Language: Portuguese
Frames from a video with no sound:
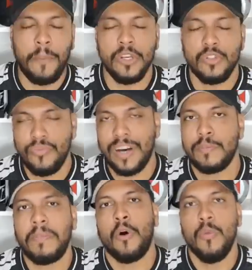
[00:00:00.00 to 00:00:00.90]
E por isso o
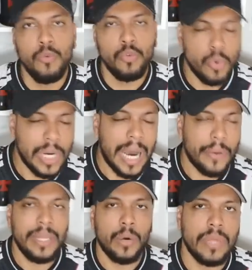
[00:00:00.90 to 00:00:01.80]
Vasco pagou muito
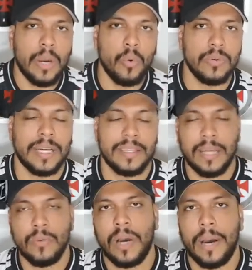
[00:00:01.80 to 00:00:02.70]
caro em não ter
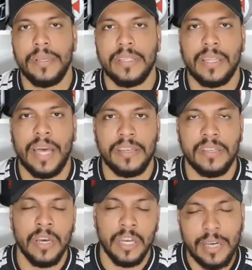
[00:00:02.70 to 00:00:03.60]
contratado um camisa
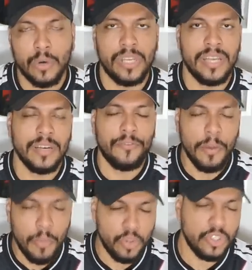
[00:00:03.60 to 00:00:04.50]
10. Essa ausência
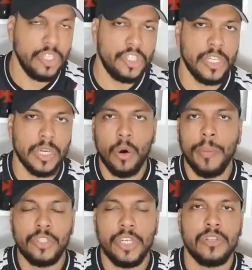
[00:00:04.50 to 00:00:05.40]
foi muito sentida,
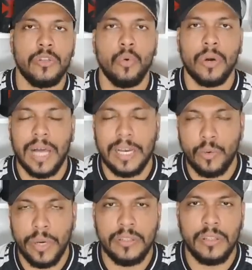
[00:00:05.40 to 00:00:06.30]
como eu disse, no
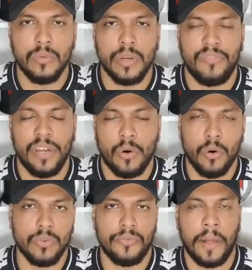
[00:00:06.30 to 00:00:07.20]
clássico aí de segunda-feira
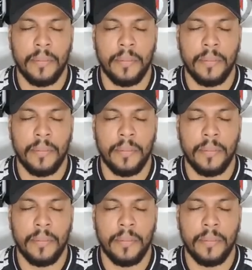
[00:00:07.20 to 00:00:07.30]
contra o